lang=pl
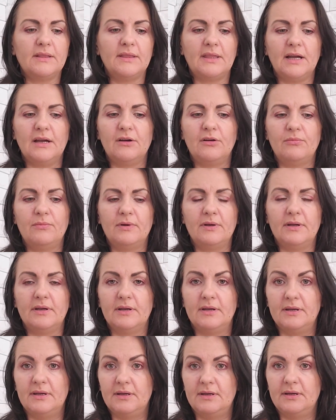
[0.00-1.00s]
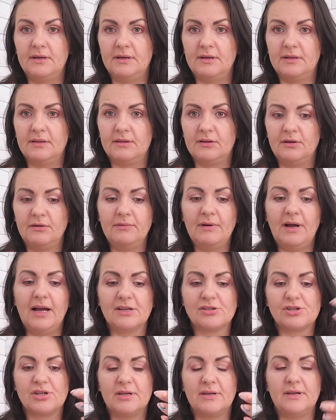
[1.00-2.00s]
taką y, tą,
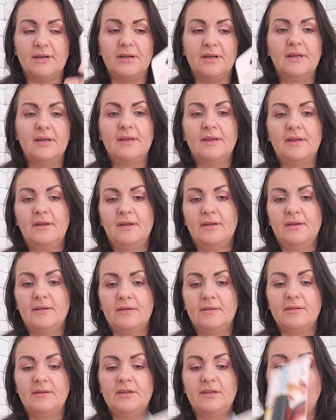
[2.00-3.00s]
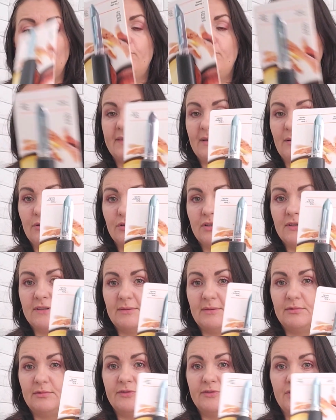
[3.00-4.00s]
a że nie opłacało się
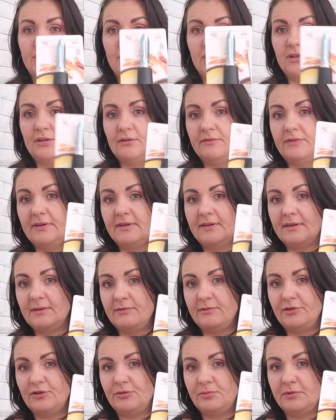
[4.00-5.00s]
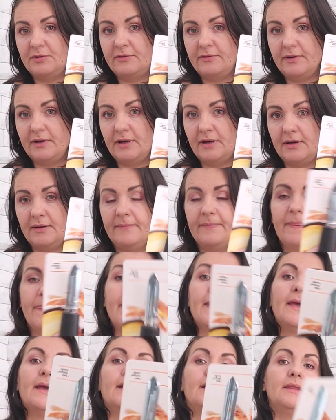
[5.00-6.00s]
zamówić jedną, więc zamówiliśmy dwie.
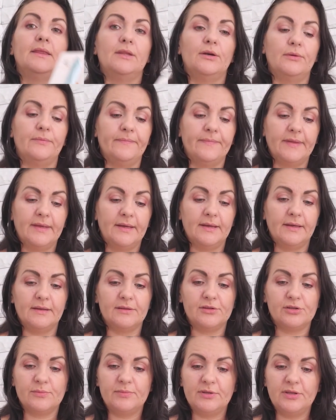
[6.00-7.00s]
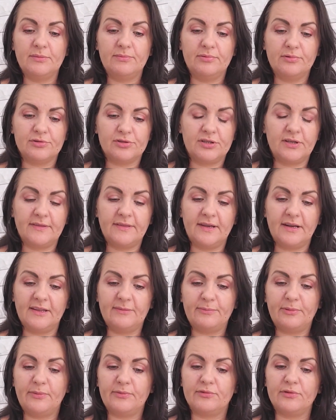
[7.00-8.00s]
No, żeby nie było, że się zaraz
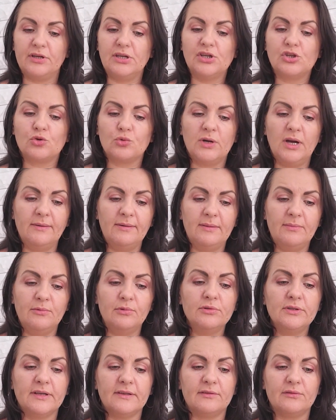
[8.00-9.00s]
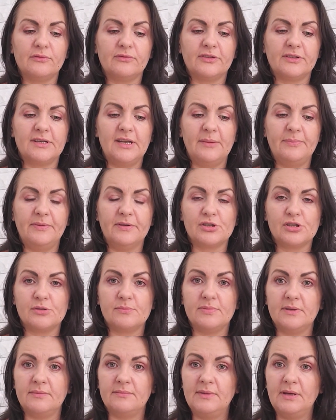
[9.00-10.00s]
popsuje. I szukałam u nas tu w sklepie,
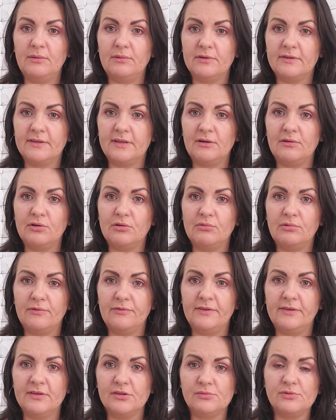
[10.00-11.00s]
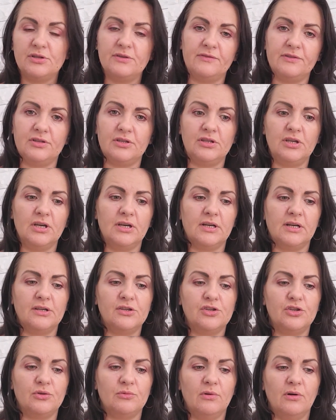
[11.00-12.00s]
żeby miało stałą głowicę, żeby się, wiecie, nie
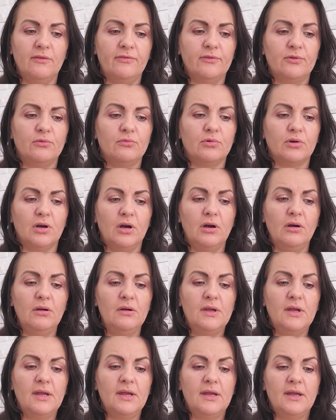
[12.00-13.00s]
kręciło w kółko.